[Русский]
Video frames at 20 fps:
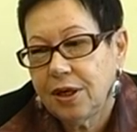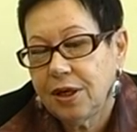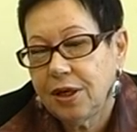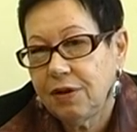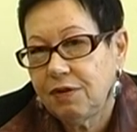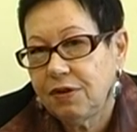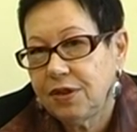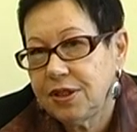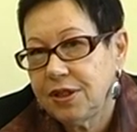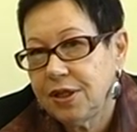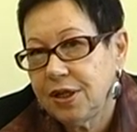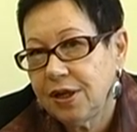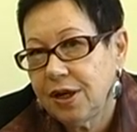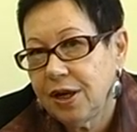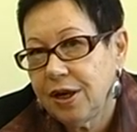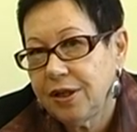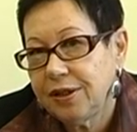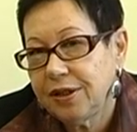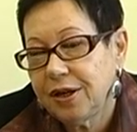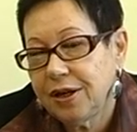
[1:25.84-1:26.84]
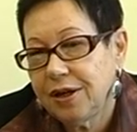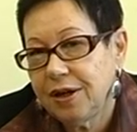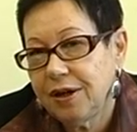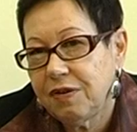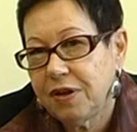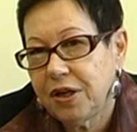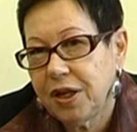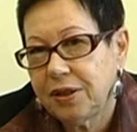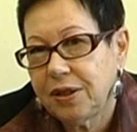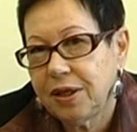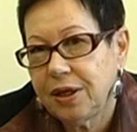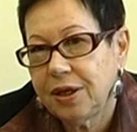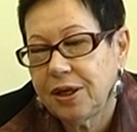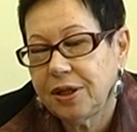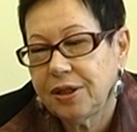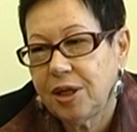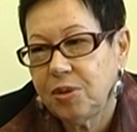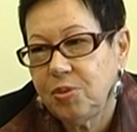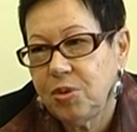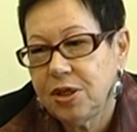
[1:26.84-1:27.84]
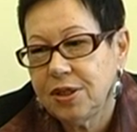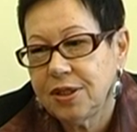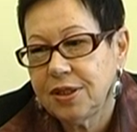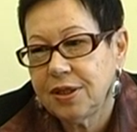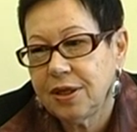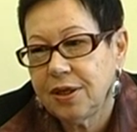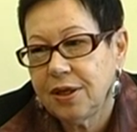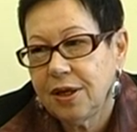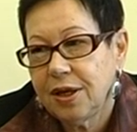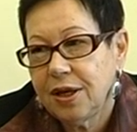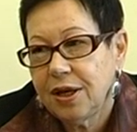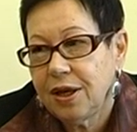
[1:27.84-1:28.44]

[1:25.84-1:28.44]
И возникает, как говорят экономисты,